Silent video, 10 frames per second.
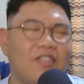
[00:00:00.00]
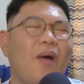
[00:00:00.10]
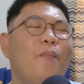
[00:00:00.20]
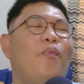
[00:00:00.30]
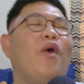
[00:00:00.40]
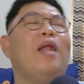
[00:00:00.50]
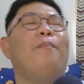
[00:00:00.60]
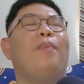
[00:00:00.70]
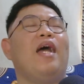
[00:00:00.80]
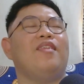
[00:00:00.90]
isang buwan
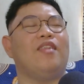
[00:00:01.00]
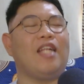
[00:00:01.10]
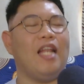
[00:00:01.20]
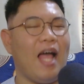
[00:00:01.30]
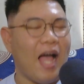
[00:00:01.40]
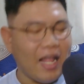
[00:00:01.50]
pa, isa't kalahati.